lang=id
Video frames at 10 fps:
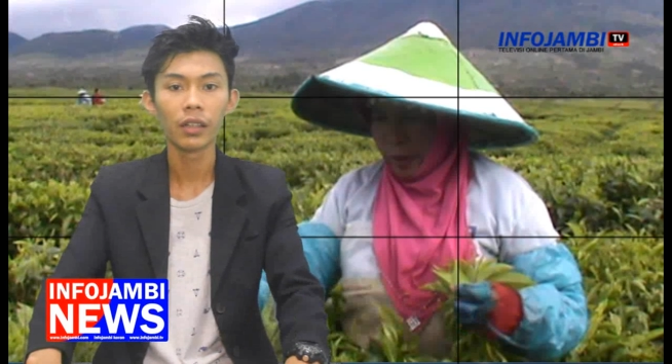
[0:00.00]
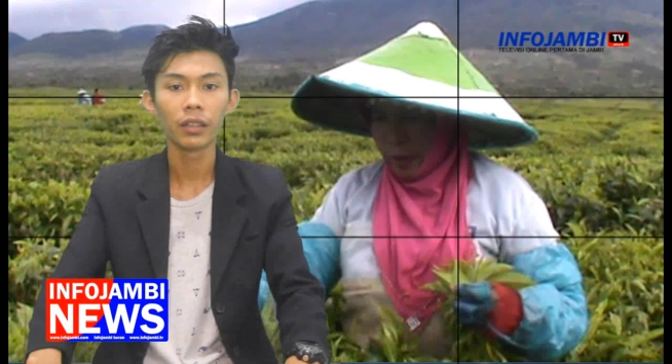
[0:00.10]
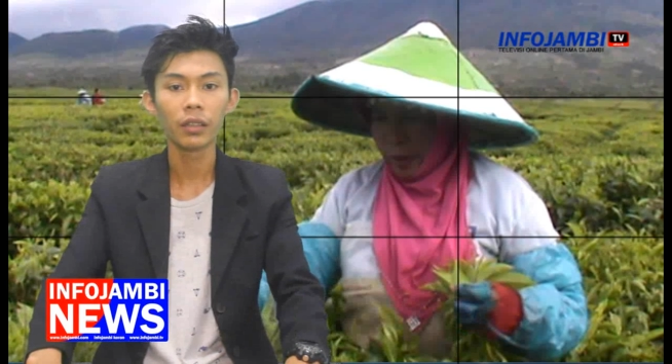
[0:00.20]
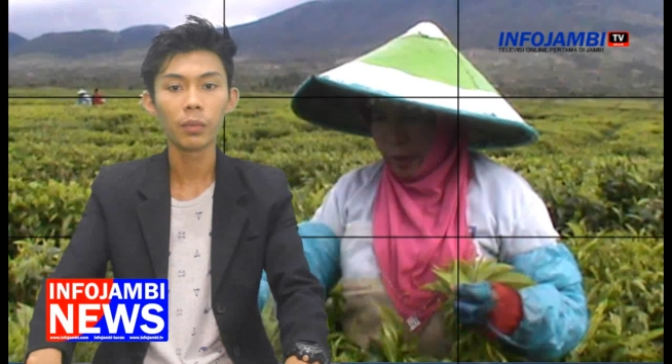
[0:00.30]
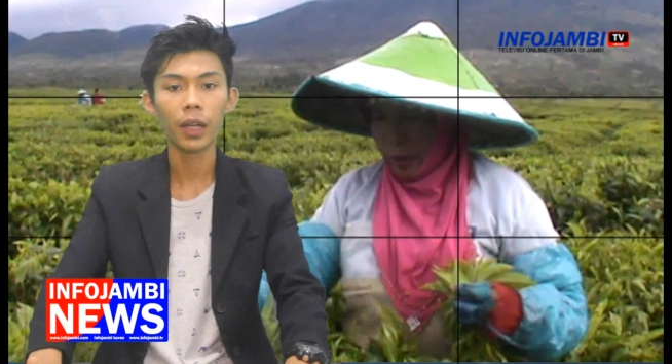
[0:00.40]

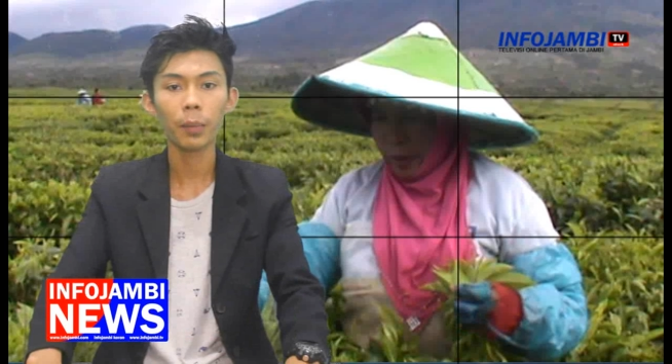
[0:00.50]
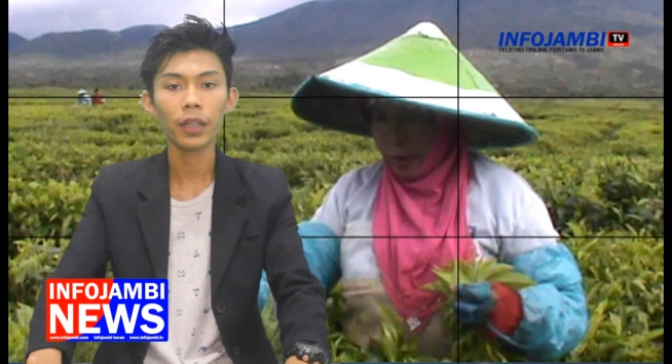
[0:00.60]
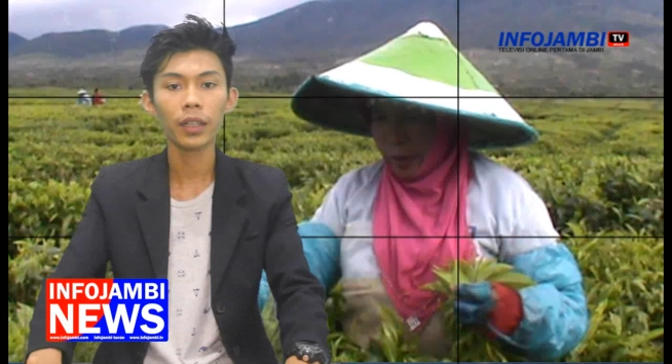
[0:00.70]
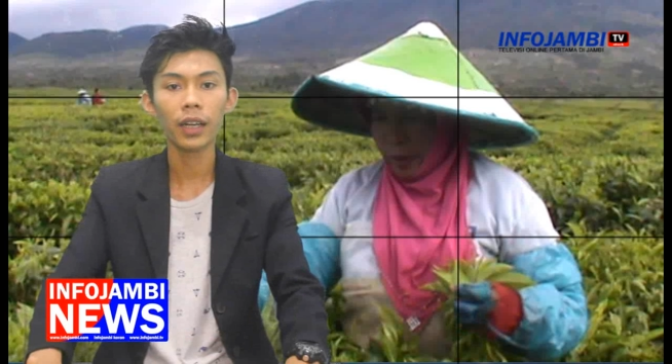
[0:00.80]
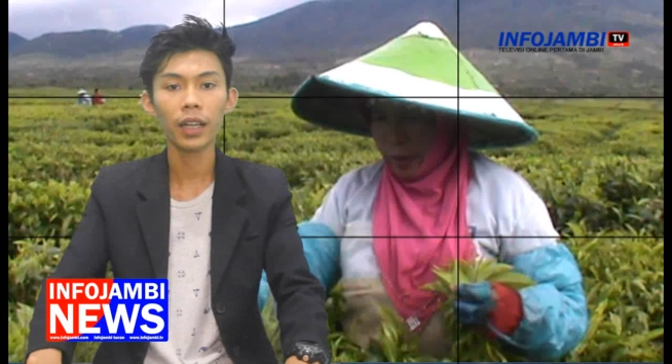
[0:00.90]
di beberapa
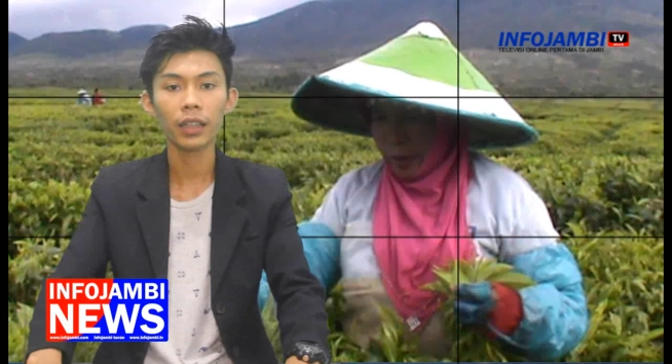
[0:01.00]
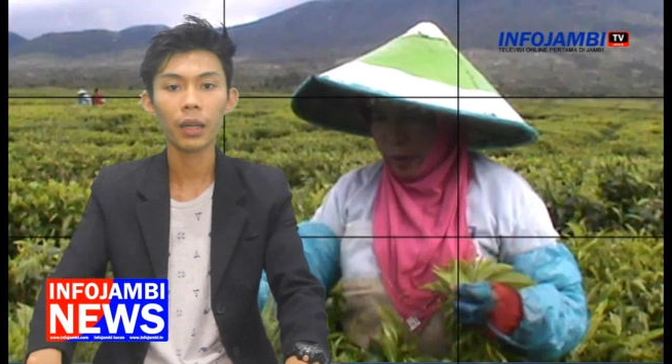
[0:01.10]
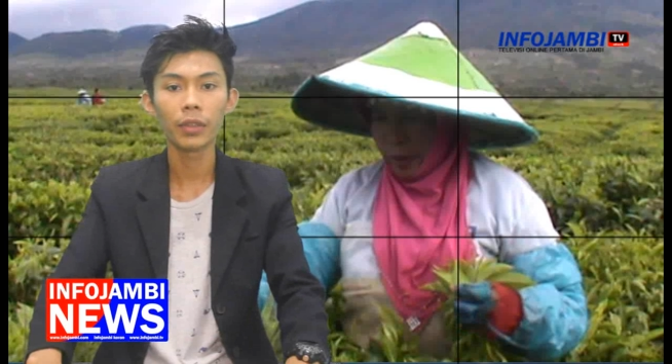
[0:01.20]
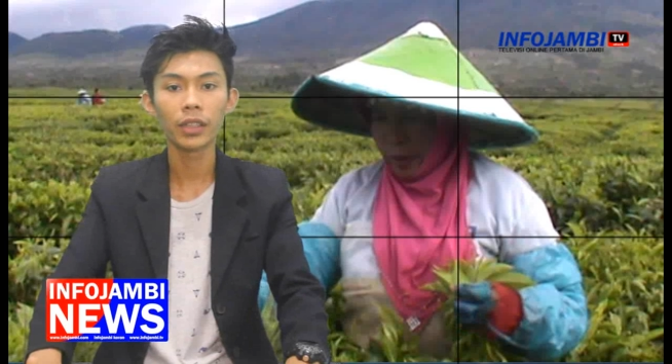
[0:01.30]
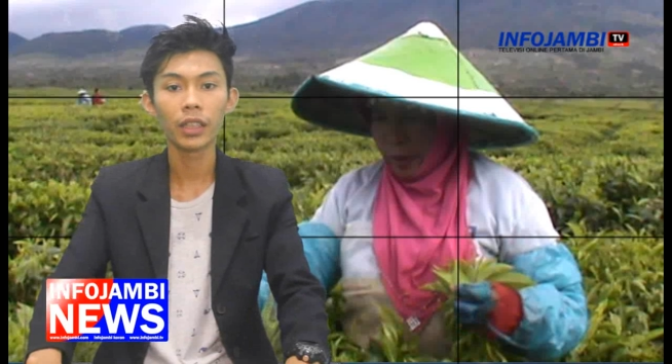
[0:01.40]
negara
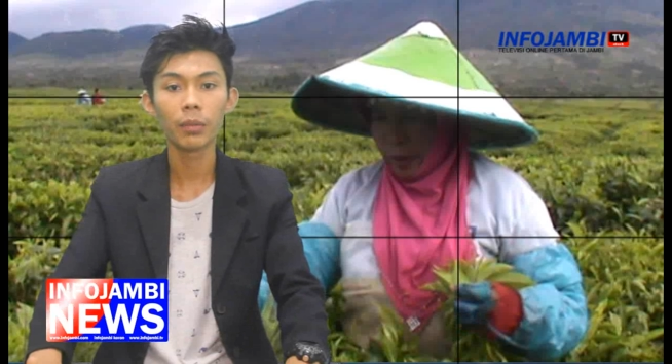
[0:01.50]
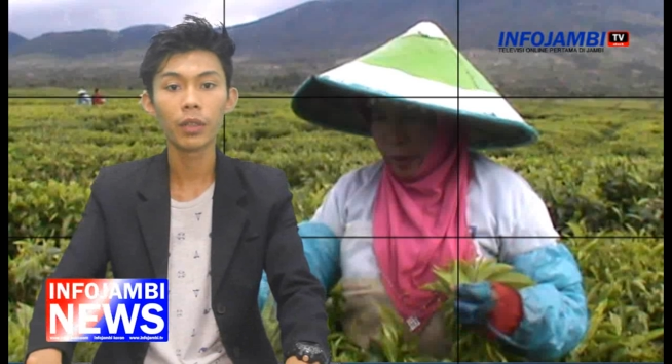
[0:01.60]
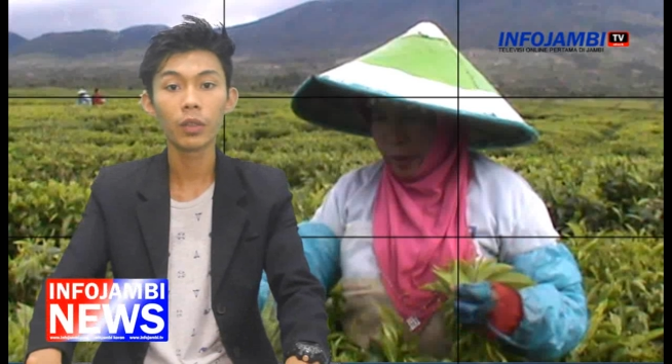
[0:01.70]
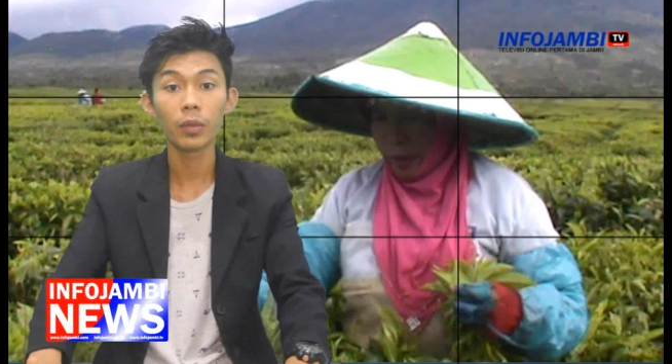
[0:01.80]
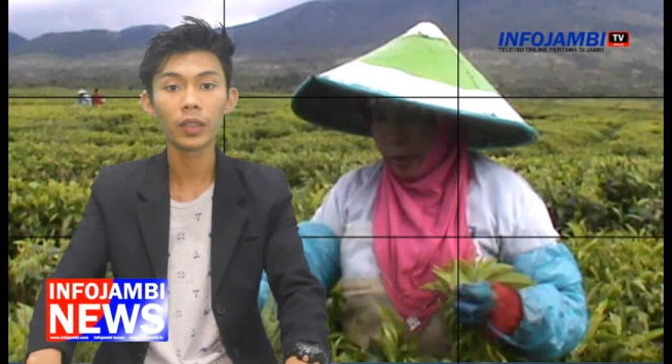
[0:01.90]
telah menjadi
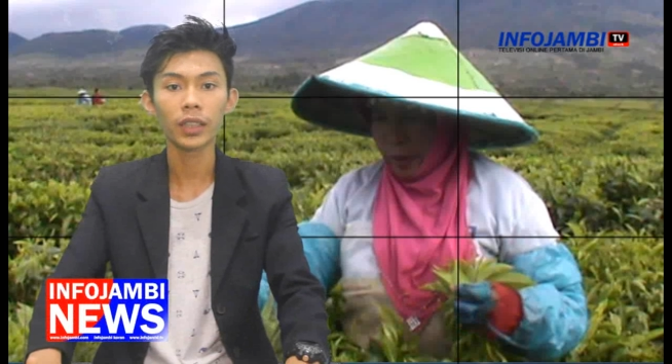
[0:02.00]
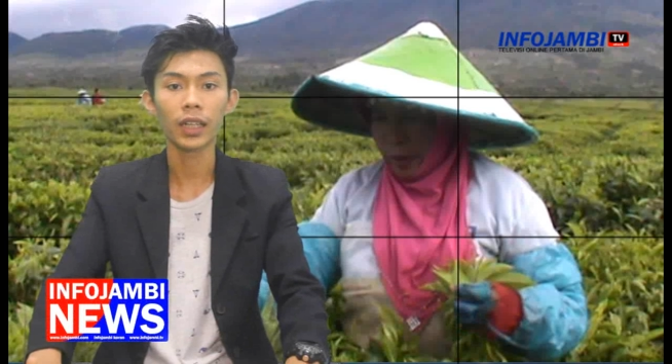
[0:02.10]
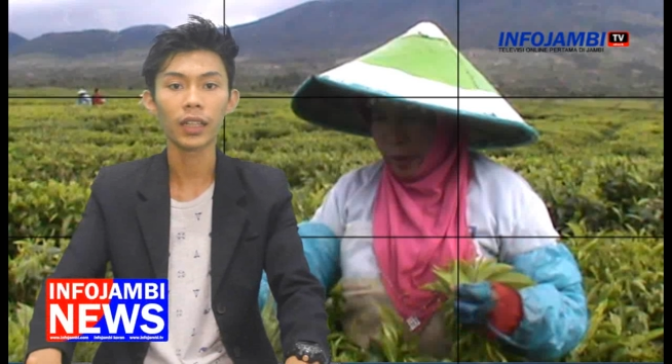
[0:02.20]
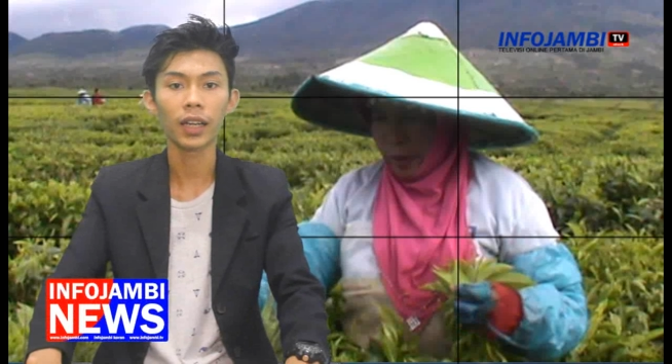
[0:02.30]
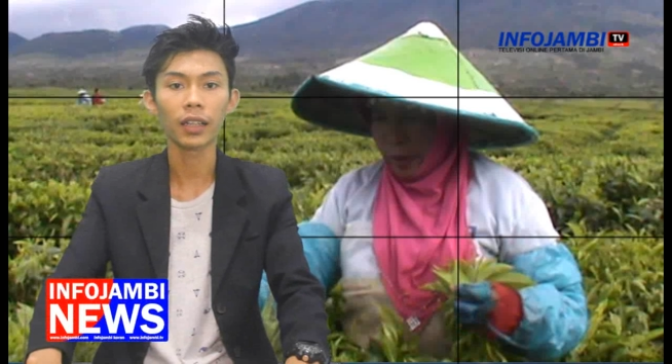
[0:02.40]
minuman
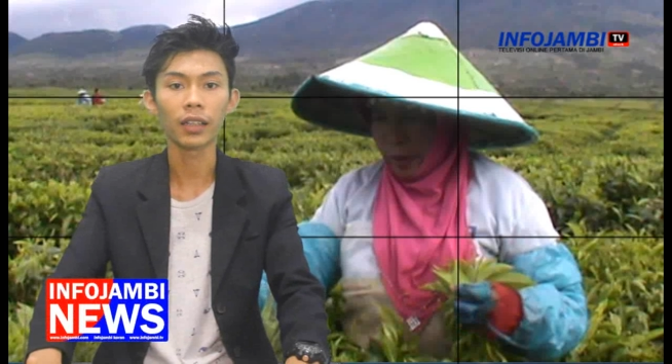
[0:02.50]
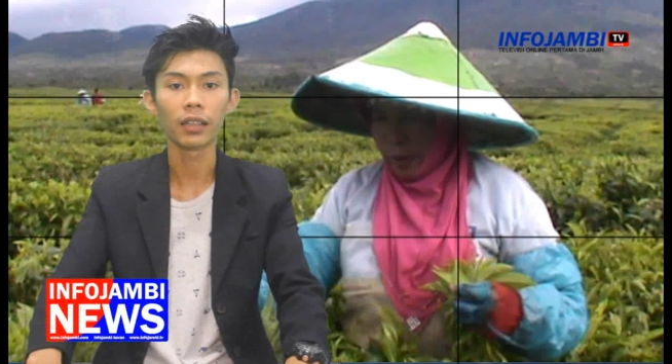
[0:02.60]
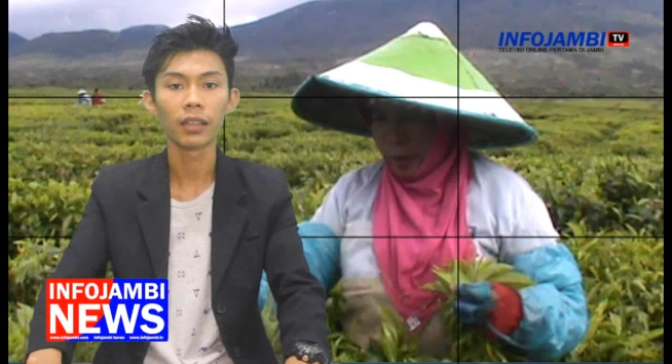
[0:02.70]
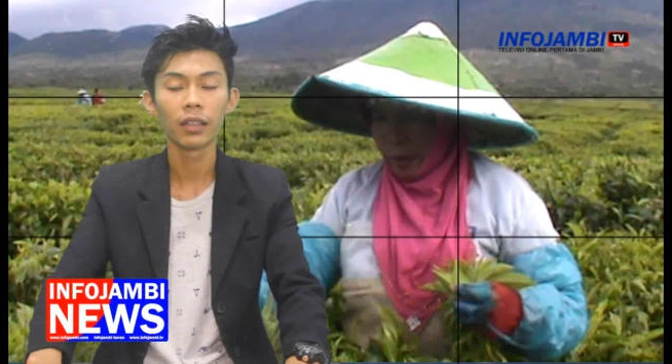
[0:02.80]
sehari-hari.